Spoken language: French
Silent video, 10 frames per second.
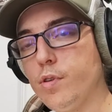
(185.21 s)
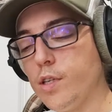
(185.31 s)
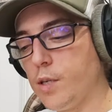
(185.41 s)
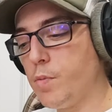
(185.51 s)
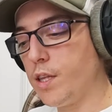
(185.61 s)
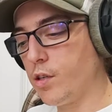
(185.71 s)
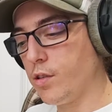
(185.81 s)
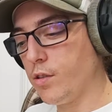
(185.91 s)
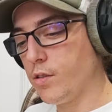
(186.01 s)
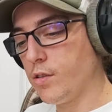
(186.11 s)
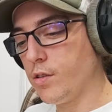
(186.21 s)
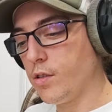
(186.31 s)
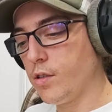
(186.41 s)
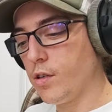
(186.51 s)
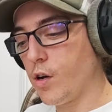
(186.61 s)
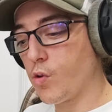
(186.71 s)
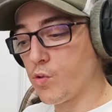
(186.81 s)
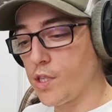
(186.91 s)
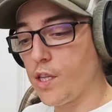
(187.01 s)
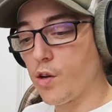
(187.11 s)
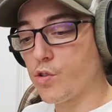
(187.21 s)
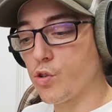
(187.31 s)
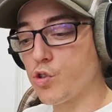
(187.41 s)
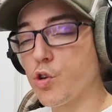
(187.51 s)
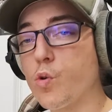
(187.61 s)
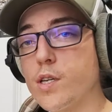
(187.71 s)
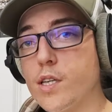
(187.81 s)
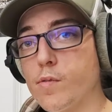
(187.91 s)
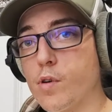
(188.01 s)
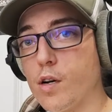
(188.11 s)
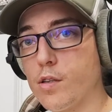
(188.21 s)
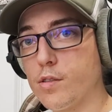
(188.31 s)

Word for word: qui m'étonnent en considérant ce que je crois savoir.